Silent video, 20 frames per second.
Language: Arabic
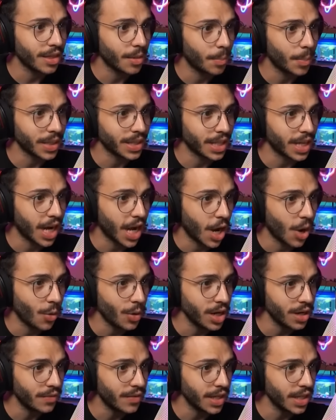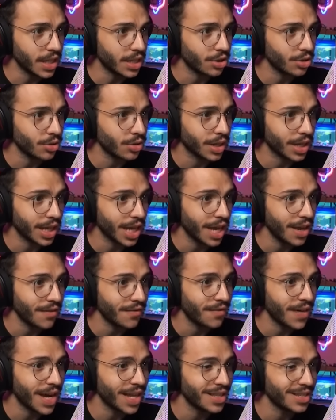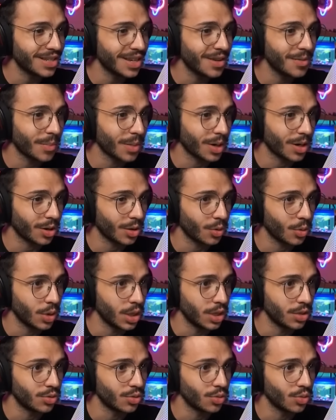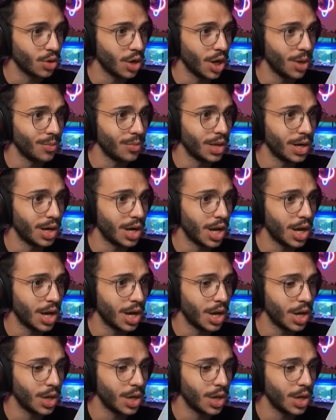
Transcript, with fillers: ضبطناها وهنا في عندنا شوجر كان فهذا شيء مرة كويس والحمد لله